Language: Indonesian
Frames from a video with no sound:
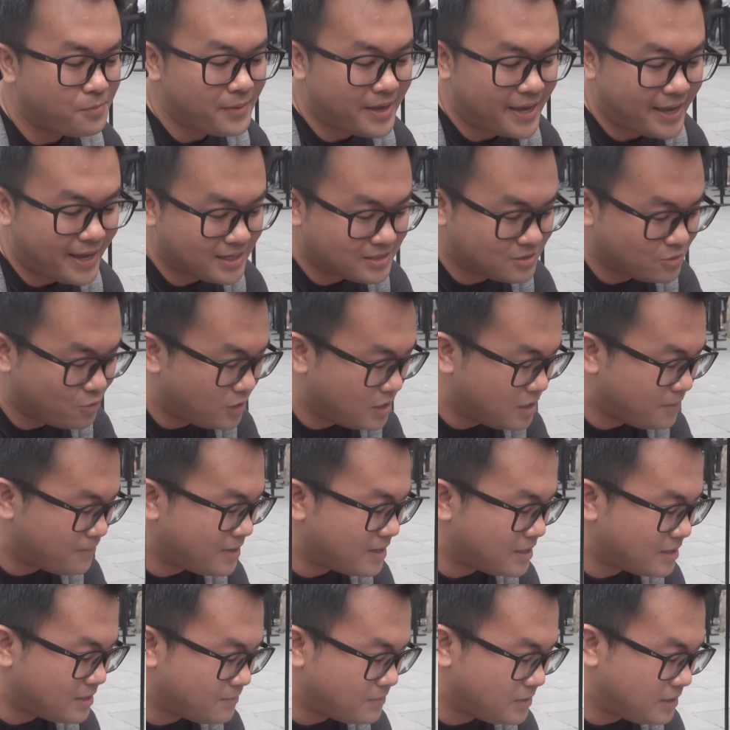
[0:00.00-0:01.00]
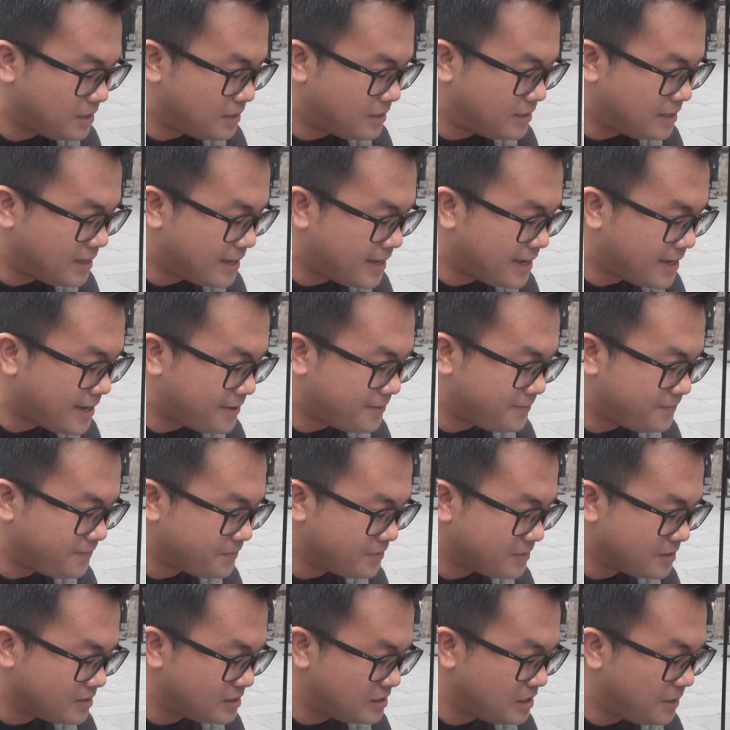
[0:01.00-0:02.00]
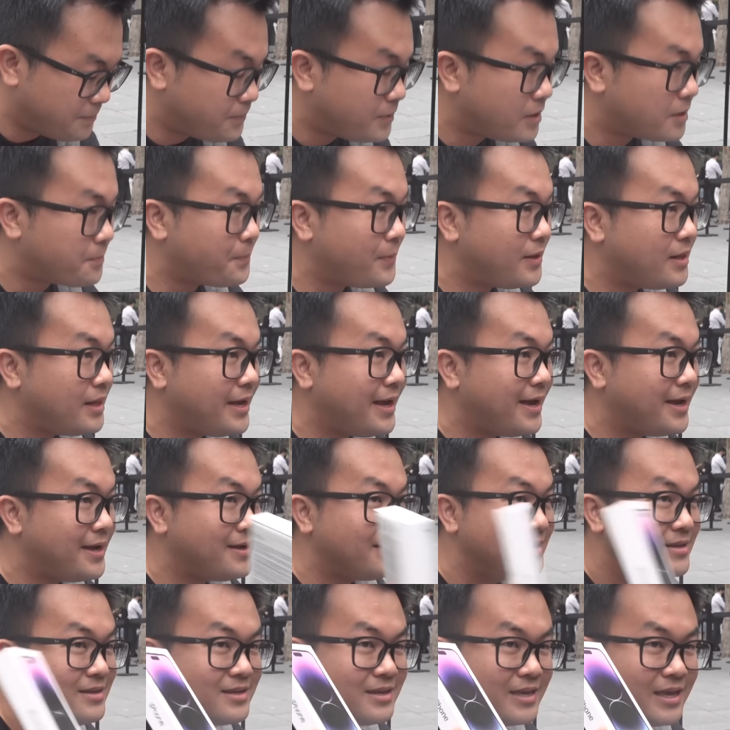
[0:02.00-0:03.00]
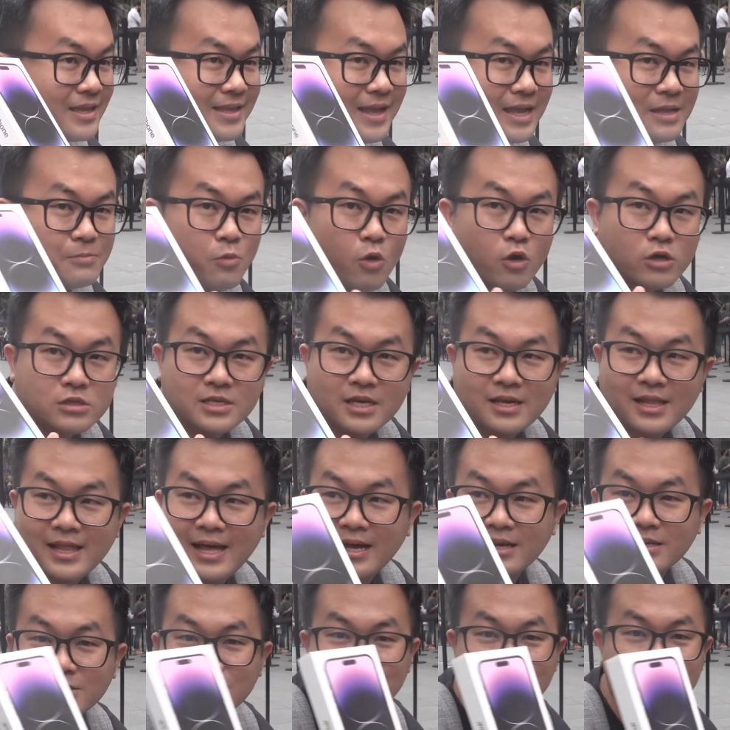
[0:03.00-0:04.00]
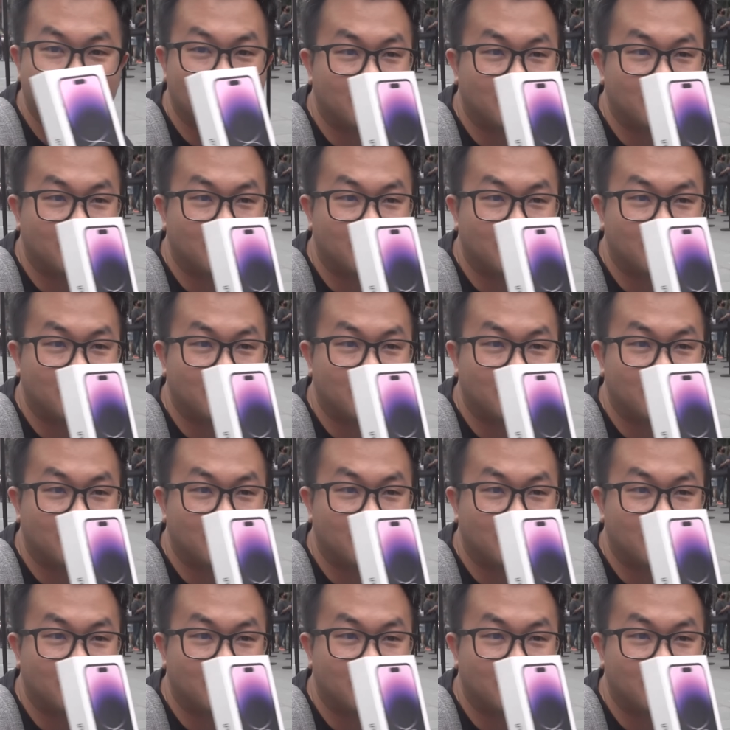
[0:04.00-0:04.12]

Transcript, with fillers: Max 256 gb di purple ya. Kita unboxing langsung